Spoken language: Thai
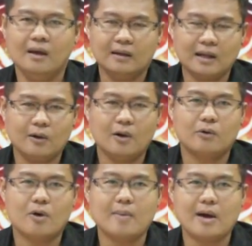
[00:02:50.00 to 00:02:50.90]
แต่โดย
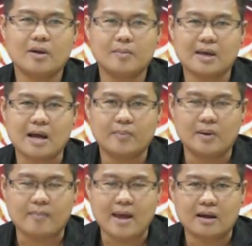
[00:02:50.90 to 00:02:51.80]
รวมแล้วเนี่ยมีการเป
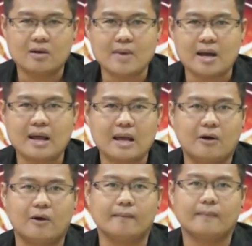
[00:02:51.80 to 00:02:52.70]
ลี่ยนแปลงเข้ามาแน่
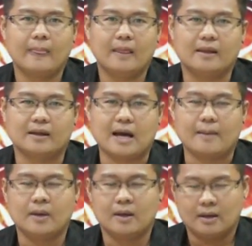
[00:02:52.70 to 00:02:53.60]
นอนนะครั
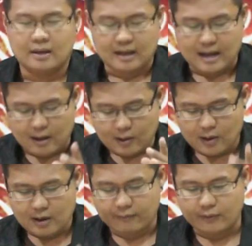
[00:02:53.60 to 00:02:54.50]
บแล้ว
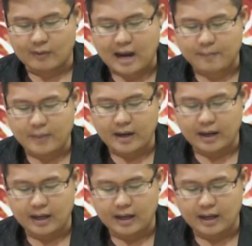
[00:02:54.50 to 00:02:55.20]
ก็เราโฟกัสไป